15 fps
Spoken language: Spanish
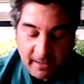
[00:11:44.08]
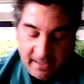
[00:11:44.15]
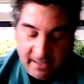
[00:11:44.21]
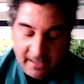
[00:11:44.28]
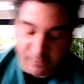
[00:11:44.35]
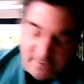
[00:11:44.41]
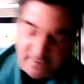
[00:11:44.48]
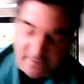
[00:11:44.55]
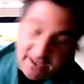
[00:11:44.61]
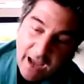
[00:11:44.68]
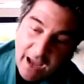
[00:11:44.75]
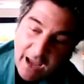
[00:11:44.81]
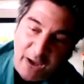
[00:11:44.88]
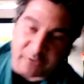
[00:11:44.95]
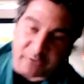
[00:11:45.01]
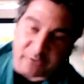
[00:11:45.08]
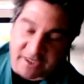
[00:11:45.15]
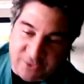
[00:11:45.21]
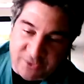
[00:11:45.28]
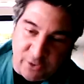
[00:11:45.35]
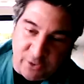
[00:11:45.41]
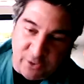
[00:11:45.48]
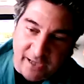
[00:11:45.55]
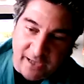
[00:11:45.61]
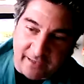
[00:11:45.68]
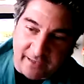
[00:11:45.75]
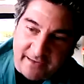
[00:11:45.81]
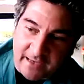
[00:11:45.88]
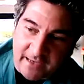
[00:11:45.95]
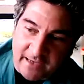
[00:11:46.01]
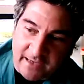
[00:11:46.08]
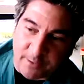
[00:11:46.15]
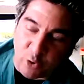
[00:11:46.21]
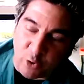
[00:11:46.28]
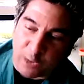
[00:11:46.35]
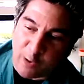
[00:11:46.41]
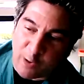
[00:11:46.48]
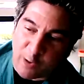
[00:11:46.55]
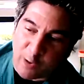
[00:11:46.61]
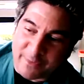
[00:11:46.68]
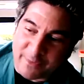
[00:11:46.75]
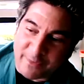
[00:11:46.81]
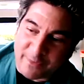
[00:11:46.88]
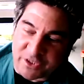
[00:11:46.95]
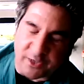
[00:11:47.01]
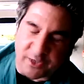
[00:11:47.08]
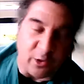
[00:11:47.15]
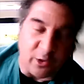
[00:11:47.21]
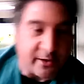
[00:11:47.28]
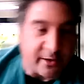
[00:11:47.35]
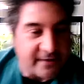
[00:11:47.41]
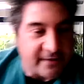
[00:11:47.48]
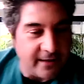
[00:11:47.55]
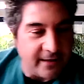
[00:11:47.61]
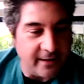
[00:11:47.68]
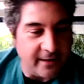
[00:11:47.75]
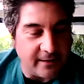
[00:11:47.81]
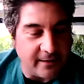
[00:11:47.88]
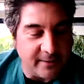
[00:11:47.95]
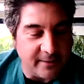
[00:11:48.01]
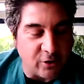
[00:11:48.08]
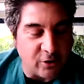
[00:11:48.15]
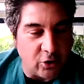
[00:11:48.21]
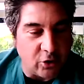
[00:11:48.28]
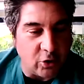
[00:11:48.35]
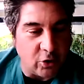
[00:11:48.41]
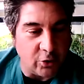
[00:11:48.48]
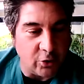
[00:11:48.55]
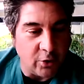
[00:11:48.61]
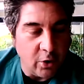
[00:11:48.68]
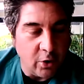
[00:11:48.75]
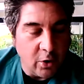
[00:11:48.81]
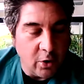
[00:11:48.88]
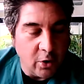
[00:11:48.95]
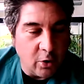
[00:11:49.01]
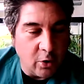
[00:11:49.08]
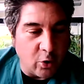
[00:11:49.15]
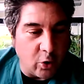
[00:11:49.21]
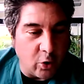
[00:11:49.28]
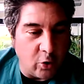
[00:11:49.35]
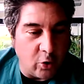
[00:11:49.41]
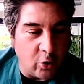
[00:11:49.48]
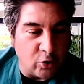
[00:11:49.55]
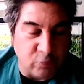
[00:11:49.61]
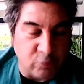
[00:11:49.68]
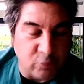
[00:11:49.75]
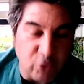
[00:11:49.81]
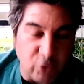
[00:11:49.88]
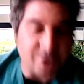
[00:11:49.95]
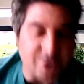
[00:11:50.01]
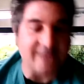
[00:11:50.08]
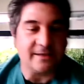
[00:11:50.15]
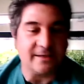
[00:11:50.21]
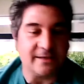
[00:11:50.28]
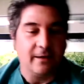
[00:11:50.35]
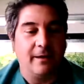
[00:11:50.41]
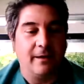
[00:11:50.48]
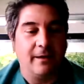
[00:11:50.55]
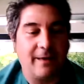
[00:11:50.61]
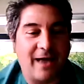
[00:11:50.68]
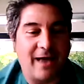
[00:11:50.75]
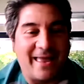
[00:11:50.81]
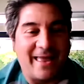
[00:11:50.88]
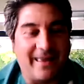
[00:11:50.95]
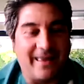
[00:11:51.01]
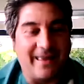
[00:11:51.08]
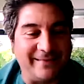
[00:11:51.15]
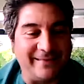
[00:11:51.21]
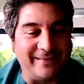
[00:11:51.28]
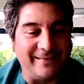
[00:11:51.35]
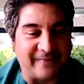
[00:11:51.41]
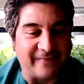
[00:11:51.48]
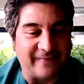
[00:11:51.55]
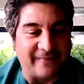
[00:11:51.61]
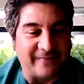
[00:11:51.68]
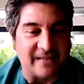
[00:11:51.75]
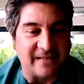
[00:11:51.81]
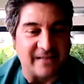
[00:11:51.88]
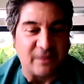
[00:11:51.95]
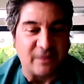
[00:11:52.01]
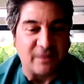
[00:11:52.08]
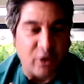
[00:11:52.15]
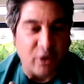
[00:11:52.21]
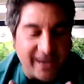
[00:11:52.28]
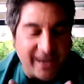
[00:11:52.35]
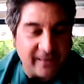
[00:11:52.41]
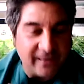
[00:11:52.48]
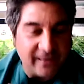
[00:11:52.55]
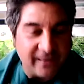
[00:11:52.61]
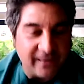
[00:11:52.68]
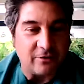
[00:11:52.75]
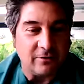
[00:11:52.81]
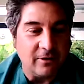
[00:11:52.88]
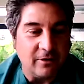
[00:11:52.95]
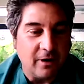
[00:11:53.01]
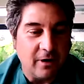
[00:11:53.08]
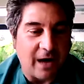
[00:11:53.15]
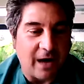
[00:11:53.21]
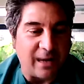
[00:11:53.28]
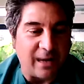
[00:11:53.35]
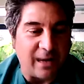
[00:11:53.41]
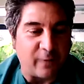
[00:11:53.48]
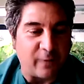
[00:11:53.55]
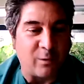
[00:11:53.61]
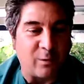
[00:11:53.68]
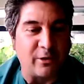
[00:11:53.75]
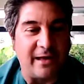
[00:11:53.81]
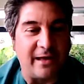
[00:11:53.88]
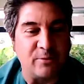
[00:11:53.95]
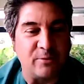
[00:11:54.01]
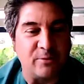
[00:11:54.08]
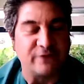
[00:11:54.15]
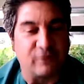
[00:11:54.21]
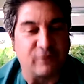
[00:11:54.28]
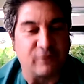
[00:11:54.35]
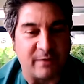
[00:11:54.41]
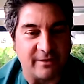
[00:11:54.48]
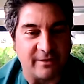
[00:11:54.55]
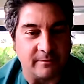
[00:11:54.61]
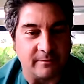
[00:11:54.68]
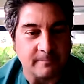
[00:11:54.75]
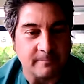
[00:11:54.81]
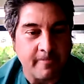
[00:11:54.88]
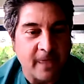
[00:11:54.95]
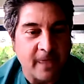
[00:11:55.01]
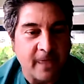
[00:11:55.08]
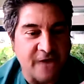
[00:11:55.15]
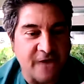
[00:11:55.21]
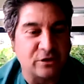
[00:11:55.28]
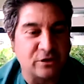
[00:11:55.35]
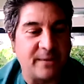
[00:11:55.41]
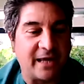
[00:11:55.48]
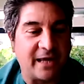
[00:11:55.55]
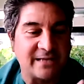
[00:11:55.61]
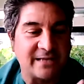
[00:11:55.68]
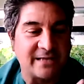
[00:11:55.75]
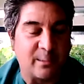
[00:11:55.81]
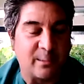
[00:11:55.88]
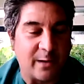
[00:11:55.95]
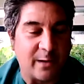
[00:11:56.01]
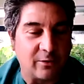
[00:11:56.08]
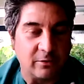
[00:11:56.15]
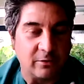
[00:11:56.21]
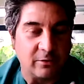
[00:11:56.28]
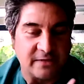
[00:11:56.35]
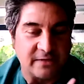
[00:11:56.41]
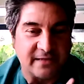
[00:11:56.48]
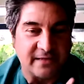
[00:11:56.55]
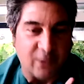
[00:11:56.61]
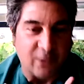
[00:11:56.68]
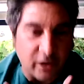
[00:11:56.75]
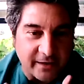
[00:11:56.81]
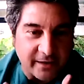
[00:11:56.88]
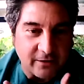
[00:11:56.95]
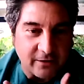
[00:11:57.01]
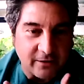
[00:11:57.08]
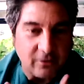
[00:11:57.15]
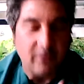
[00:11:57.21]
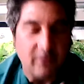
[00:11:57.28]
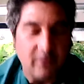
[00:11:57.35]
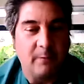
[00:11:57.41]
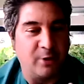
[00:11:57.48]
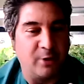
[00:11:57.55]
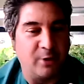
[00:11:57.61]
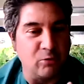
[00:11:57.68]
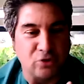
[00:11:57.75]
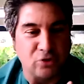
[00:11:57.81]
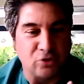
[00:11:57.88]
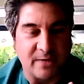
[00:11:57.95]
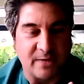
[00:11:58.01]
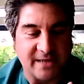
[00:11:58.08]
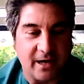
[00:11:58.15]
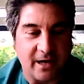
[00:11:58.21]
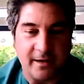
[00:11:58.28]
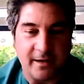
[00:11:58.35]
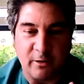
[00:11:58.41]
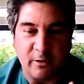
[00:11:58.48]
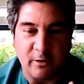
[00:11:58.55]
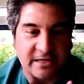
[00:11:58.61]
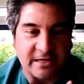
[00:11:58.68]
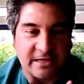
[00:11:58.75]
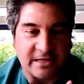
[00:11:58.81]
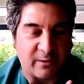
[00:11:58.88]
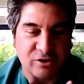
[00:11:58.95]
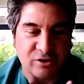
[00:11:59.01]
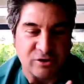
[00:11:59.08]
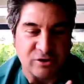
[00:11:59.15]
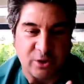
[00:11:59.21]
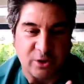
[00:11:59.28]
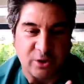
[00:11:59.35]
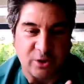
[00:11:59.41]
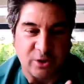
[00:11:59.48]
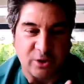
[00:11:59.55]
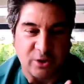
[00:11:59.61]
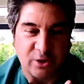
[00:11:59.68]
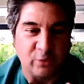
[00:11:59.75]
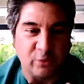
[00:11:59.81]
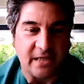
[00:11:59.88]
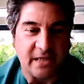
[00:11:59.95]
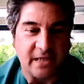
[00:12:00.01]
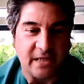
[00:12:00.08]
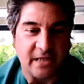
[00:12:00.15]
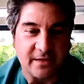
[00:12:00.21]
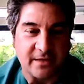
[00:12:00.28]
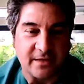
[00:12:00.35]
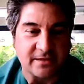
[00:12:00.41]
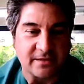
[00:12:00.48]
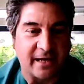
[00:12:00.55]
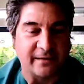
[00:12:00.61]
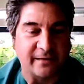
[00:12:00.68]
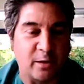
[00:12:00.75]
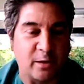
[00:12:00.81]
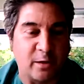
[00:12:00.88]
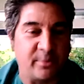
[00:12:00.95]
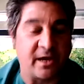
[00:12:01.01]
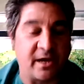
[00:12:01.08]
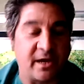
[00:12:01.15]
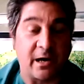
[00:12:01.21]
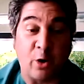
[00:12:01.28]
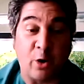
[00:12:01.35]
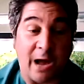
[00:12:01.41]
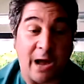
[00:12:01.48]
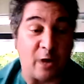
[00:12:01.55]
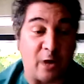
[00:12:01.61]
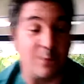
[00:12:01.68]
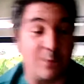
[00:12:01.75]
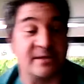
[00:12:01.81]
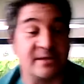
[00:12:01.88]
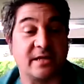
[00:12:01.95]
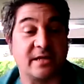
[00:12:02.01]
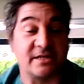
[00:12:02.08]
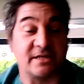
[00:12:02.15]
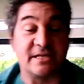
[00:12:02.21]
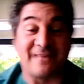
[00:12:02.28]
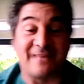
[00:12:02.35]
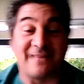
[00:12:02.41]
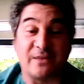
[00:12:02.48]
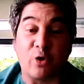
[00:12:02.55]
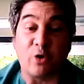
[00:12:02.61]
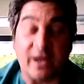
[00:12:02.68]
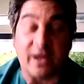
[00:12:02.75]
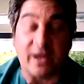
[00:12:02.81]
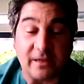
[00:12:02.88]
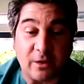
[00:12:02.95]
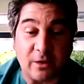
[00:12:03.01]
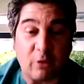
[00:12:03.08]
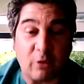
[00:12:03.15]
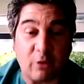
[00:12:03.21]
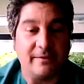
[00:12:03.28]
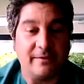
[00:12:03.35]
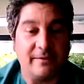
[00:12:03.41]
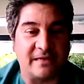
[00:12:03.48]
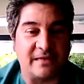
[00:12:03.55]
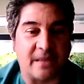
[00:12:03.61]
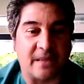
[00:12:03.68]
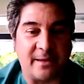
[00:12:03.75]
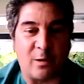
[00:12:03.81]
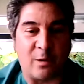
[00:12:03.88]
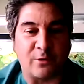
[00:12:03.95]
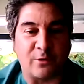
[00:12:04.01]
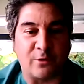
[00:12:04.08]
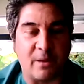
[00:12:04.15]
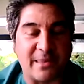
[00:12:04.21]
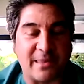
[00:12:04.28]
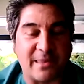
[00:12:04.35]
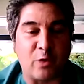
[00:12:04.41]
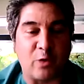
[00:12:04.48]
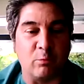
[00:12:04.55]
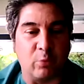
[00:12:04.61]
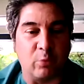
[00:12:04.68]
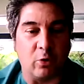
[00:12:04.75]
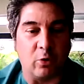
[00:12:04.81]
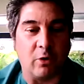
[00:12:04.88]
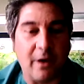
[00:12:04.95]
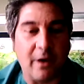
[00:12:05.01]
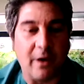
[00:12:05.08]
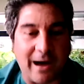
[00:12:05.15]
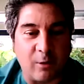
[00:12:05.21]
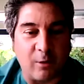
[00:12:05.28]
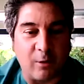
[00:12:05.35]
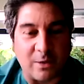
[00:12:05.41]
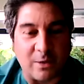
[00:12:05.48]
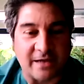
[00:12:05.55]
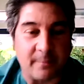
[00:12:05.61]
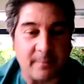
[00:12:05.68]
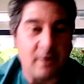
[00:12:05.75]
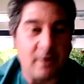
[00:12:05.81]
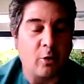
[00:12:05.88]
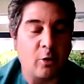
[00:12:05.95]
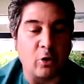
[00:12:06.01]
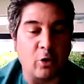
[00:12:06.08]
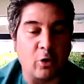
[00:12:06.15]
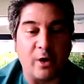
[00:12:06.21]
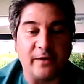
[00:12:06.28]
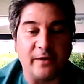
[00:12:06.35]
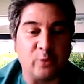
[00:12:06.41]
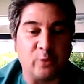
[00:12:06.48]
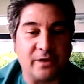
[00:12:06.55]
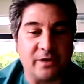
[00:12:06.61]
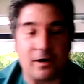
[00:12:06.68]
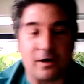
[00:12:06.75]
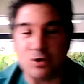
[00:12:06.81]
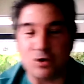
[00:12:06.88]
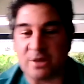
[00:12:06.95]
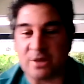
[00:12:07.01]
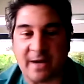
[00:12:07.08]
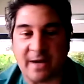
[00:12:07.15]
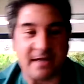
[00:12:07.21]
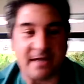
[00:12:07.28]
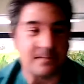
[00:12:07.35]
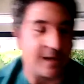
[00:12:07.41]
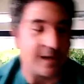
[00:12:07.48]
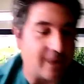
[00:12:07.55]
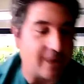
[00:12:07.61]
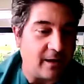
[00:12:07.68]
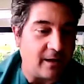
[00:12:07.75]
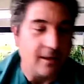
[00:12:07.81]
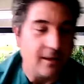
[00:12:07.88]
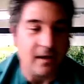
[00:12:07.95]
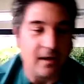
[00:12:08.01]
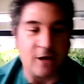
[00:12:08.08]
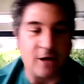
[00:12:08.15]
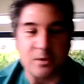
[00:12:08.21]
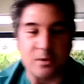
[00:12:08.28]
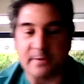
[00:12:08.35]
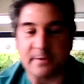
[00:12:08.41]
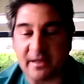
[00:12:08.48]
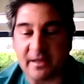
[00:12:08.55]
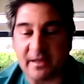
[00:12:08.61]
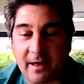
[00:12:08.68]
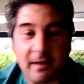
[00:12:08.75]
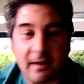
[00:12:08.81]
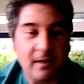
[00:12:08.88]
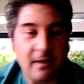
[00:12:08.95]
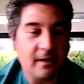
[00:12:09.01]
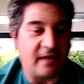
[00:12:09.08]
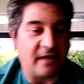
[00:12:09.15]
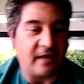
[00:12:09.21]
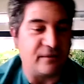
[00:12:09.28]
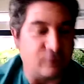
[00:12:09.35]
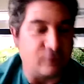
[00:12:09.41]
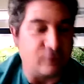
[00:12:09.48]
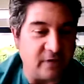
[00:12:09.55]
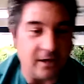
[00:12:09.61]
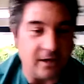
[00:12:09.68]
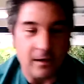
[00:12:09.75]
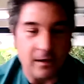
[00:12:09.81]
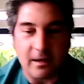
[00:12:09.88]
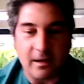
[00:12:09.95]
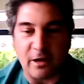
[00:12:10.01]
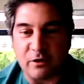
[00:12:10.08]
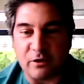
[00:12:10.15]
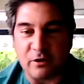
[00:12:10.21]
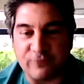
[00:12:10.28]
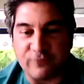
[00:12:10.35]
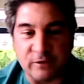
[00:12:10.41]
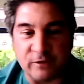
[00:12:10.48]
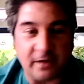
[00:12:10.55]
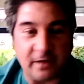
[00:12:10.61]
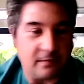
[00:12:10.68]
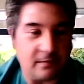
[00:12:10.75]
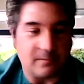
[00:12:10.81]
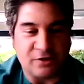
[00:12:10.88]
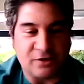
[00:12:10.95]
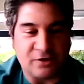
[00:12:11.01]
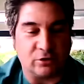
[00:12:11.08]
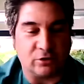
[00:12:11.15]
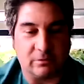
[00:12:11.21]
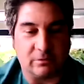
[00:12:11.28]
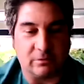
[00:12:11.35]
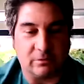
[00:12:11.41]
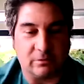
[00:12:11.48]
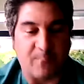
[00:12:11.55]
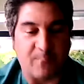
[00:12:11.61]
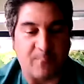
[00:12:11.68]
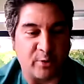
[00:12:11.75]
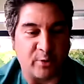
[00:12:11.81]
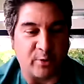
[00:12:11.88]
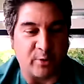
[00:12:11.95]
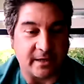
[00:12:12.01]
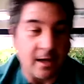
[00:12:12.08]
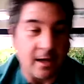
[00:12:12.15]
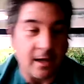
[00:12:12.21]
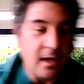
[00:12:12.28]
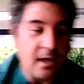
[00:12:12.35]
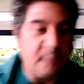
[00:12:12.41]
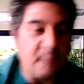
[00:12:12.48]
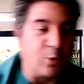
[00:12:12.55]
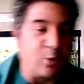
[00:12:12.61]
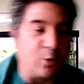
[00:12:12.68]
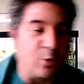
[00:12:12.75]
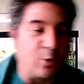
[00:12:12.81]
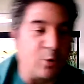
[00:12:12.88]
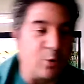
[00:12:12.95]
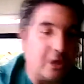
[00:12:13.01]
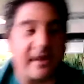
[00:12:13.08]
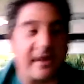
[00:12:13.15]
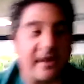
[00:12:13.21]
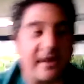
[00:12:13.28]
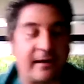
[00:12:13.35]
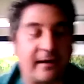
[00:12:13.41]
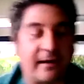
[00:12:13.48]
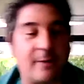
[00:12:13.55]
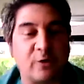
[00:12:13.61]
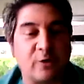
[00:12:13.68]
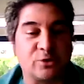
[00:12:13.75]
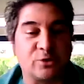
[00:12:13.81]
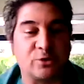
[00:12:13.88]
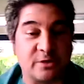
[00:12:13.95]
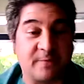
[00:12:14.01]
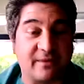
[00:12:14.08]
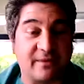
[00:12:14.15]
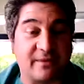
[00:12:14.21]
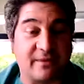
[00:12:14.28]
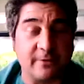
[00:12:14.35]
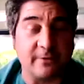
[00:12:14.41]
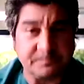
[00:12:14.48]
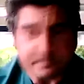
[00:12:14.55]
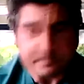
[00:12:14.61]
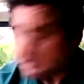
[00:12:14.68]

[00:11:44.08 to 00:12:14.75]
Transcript: Entonces, hay otra historia que tiene que ver con lo que ha comentado Rosario, lo que tiene que ver con, los bulos y es eh, intentar el sentido crítico a la hora de cuando leemos información. Eso también hay que instaurarlo desde el colegio, pero mucho más ya en lo que es la educación secundaria y universidades. gente no puede llegar a la universidad sin sentido crítico de saber de cuando le mandan un bulo al WhatsApp o lo lee en Twitter, no sepa qué es verdad, qué no es verdad, que difundir, que no difundir, eso tampoco puede ser. Y por último, hay que reclamar nuestro espacio